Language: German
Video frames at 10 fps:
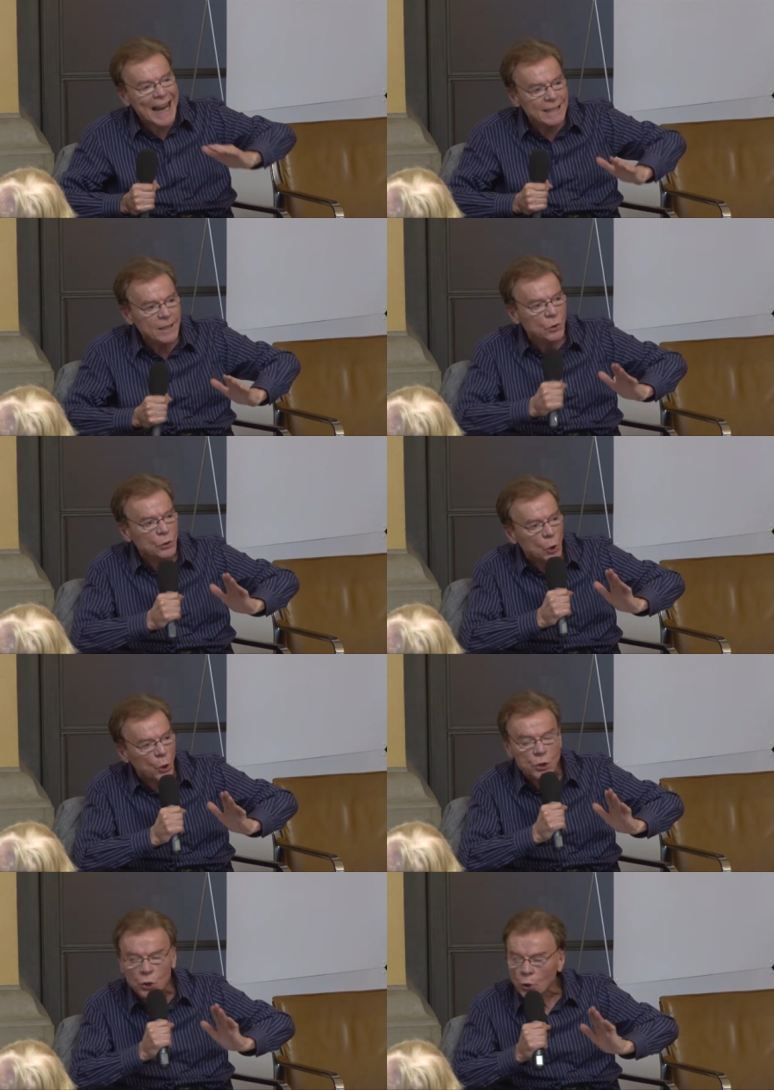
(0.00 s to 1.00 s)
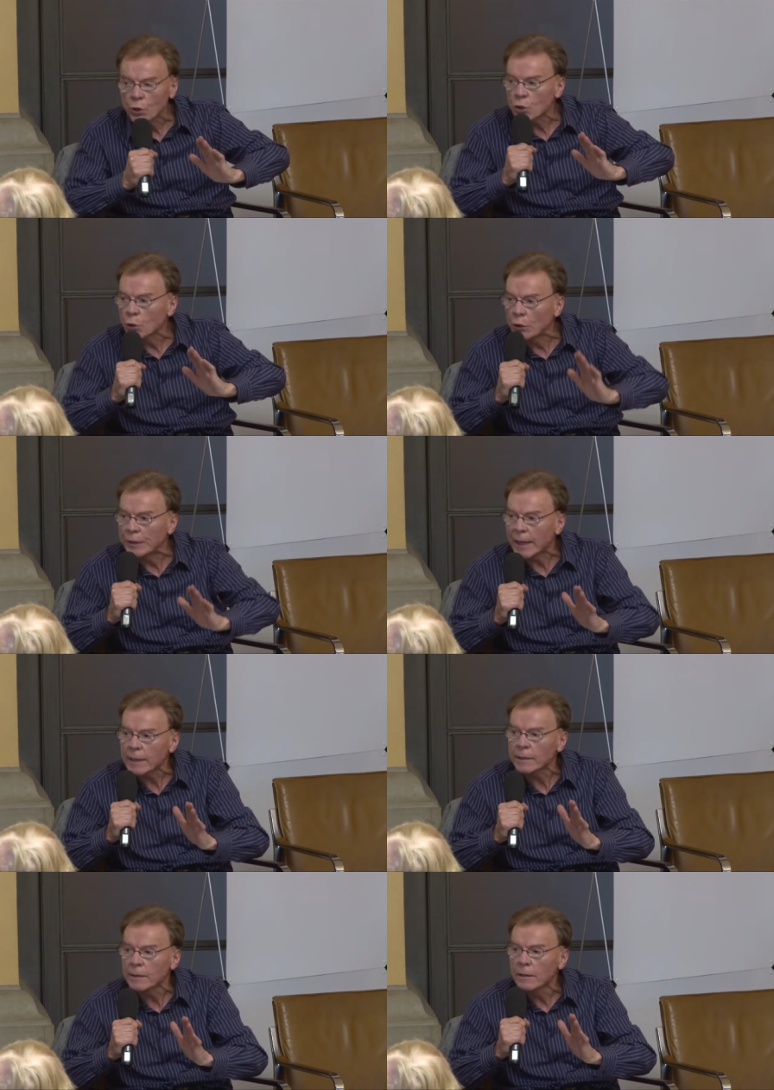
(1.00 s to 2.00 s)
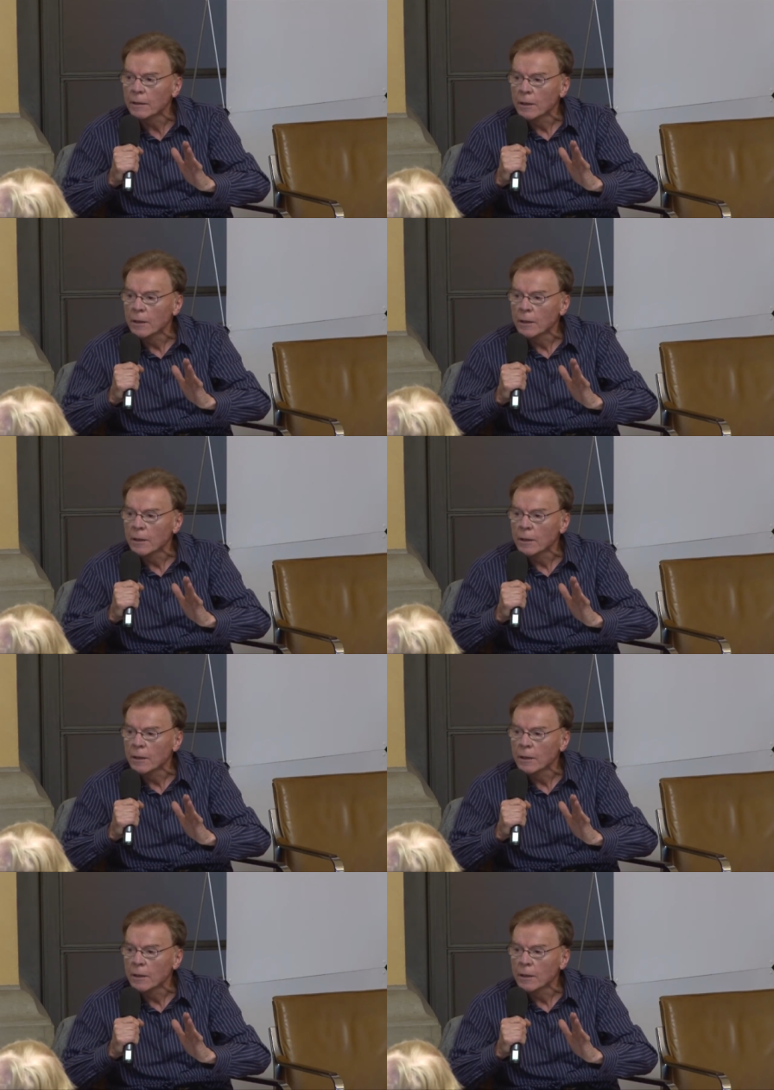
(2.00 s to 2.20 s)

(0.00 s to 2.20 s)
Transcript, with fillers: anderen deutsch-deutschen Kontakten